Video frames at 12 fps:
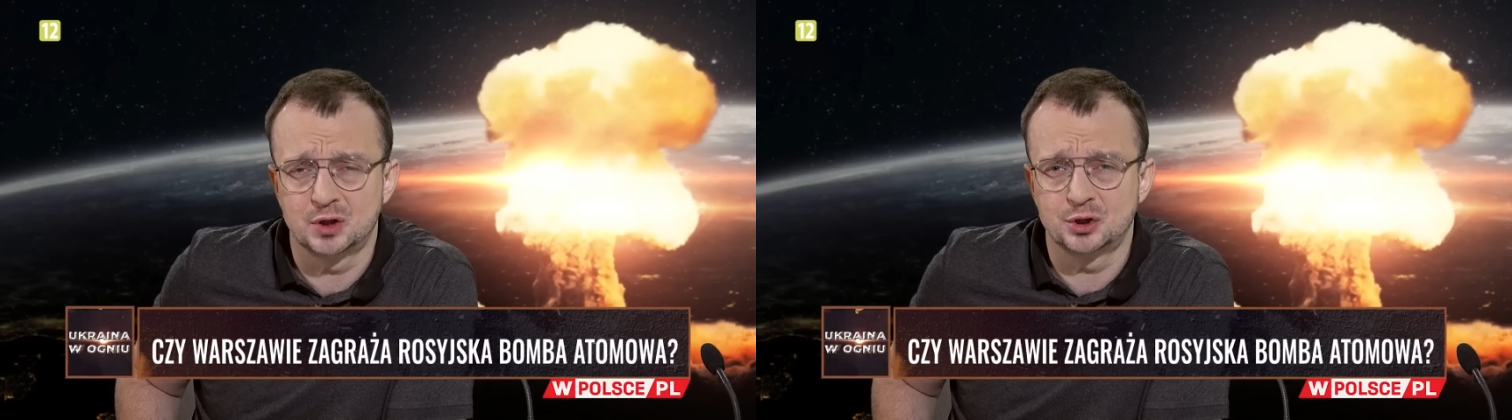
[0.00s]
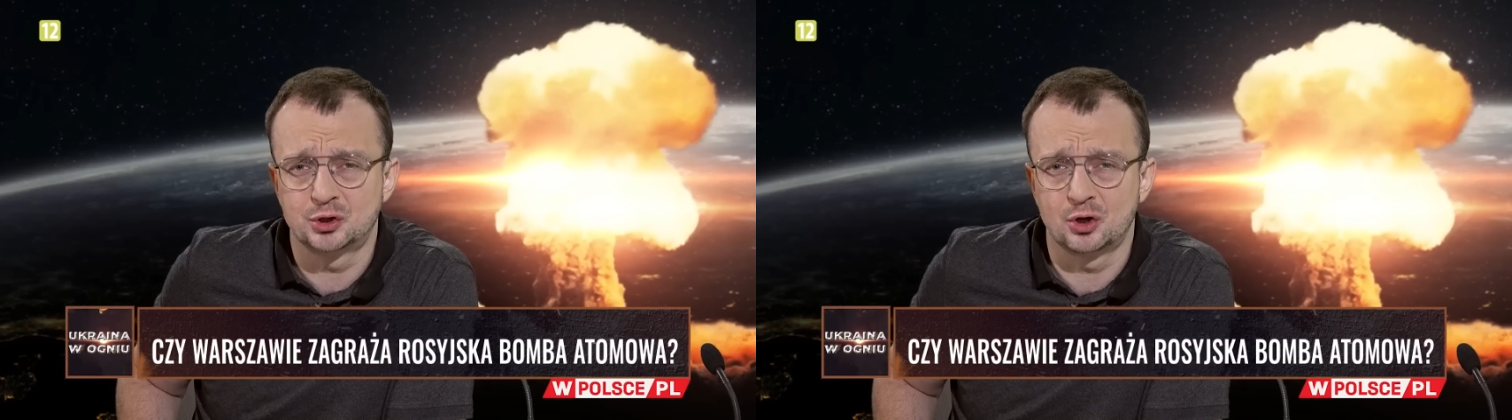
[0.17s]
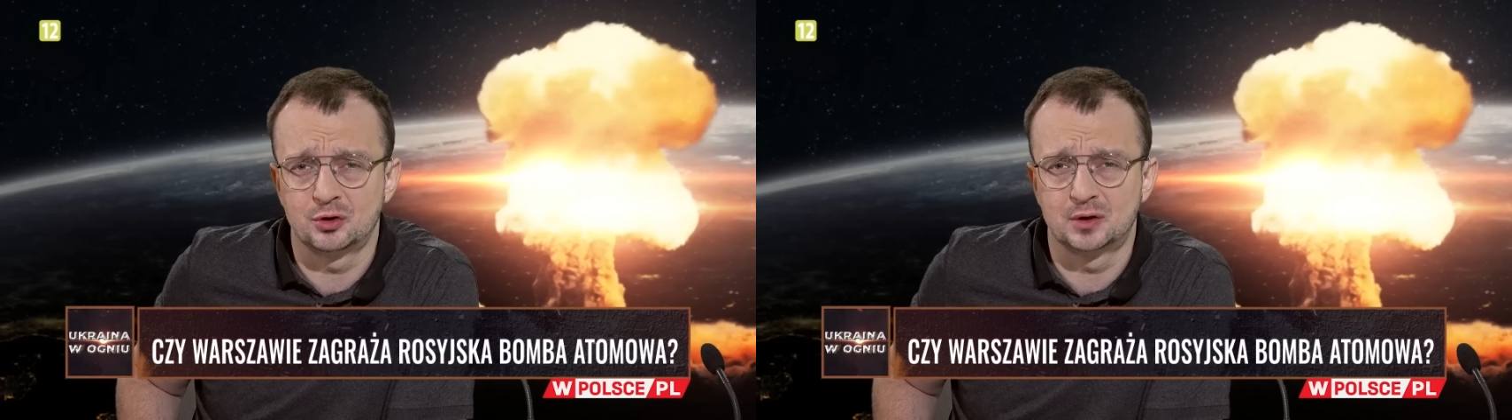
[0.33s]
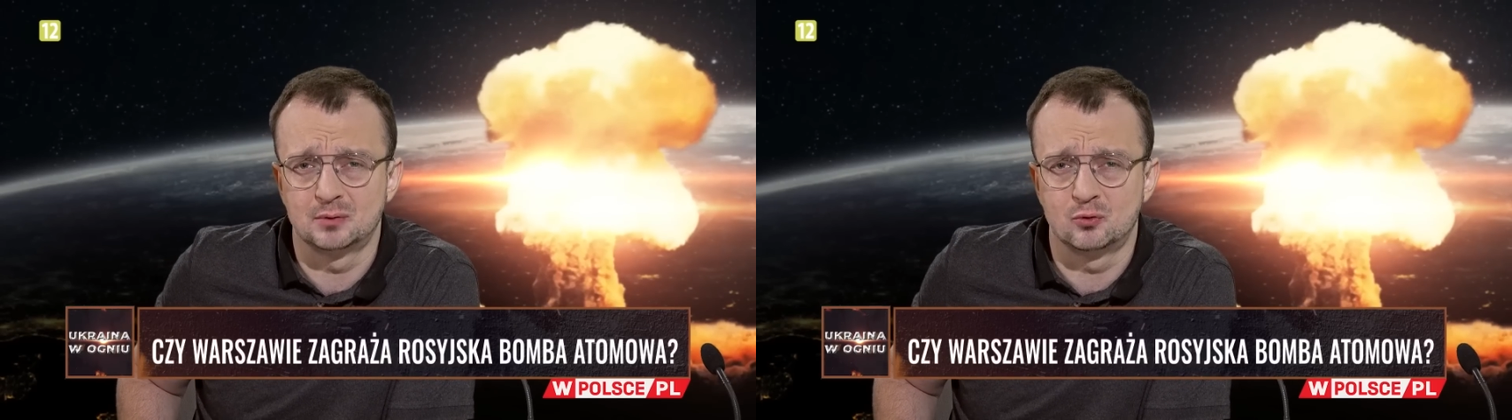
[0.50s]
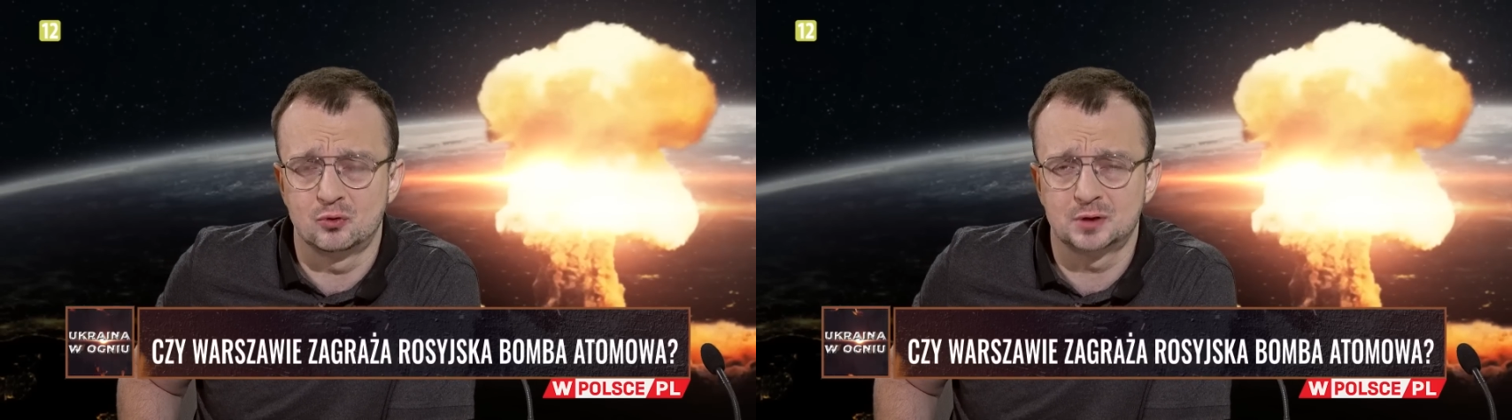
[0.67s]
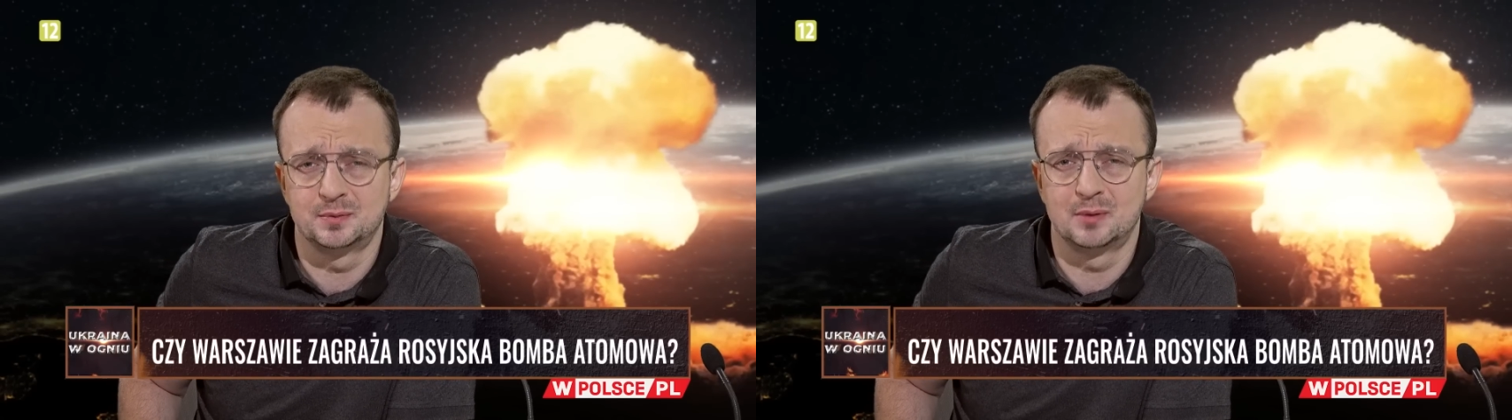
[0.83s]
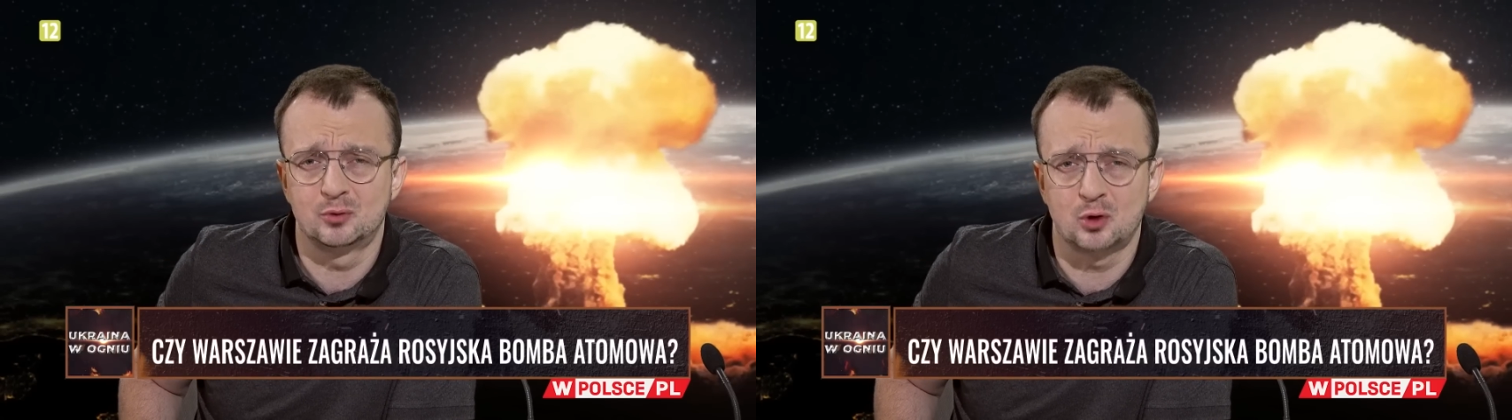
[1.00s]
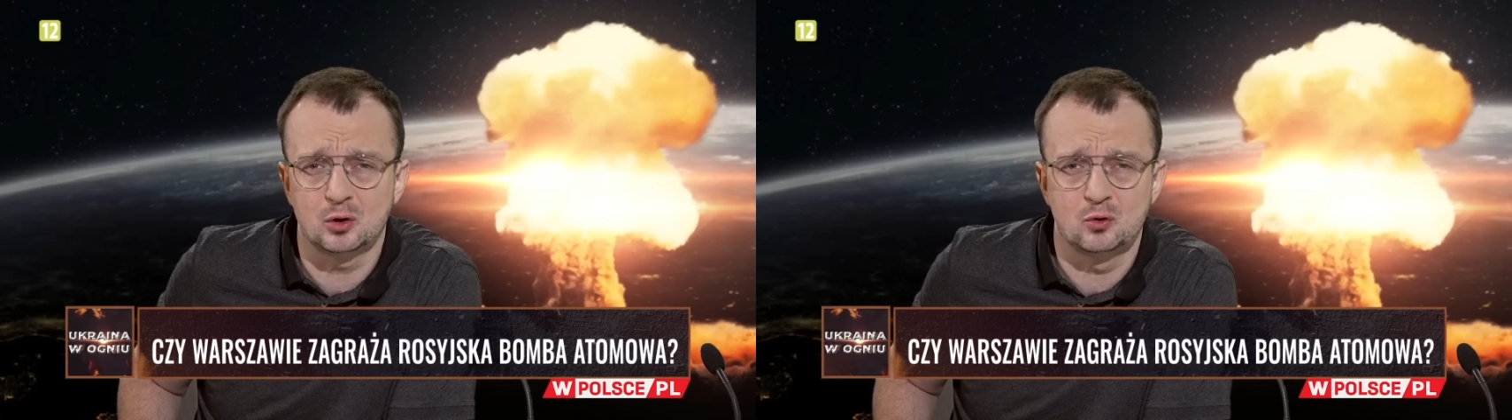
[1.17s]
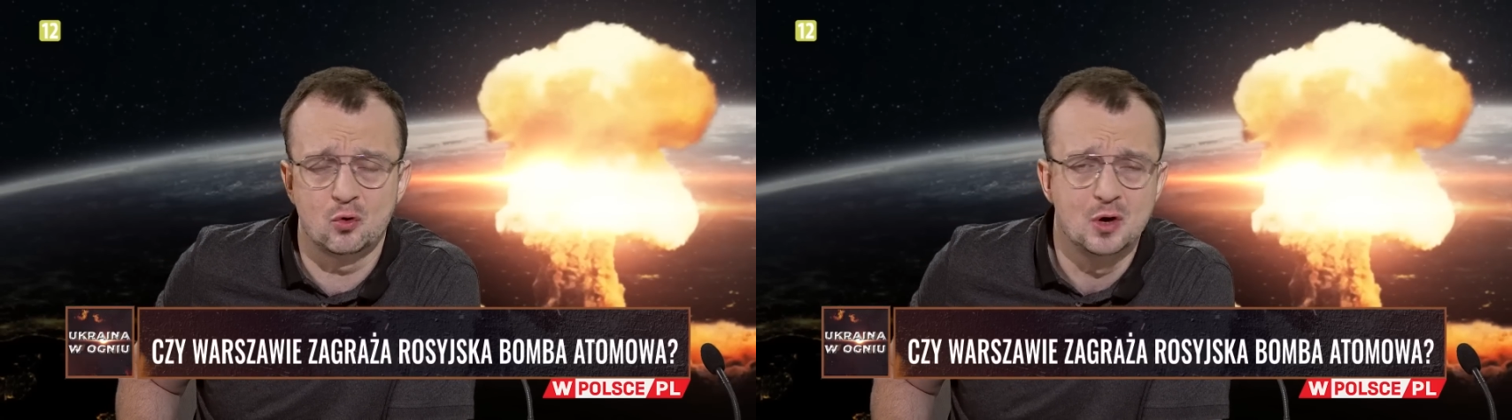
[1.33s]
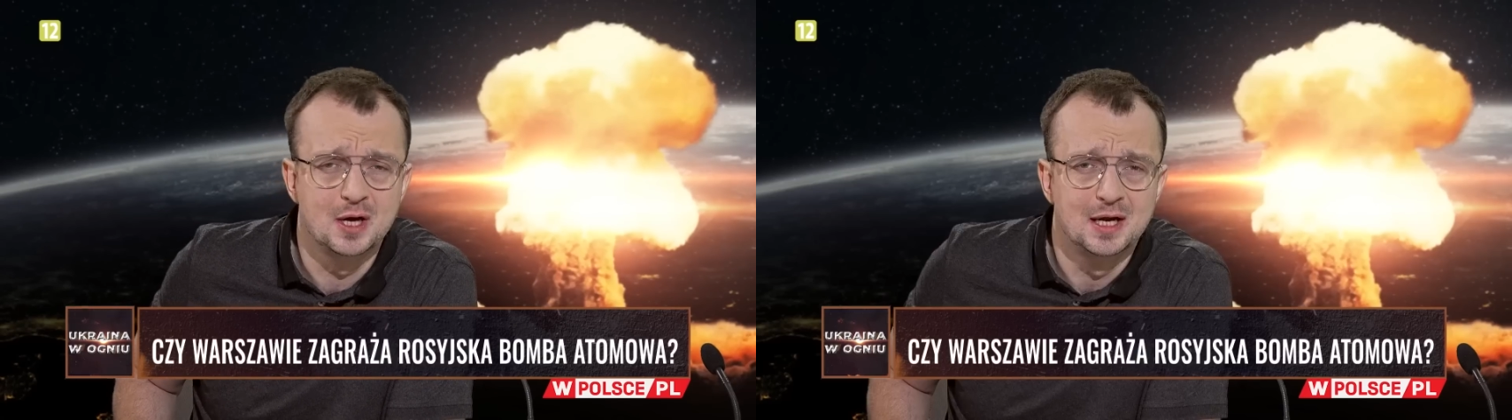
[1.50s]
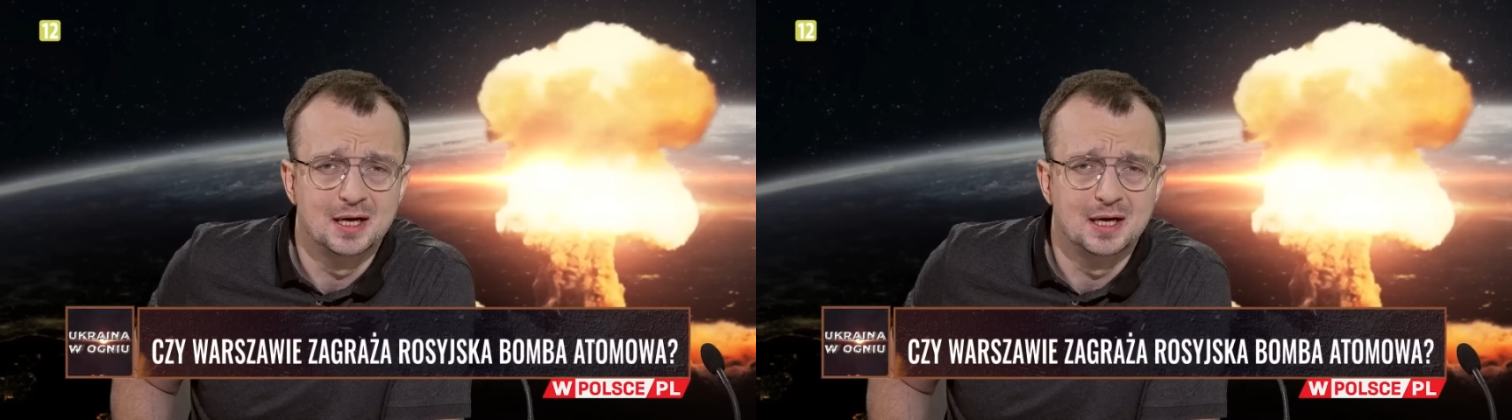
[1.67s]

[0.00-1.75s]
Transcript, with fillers: 1968 roku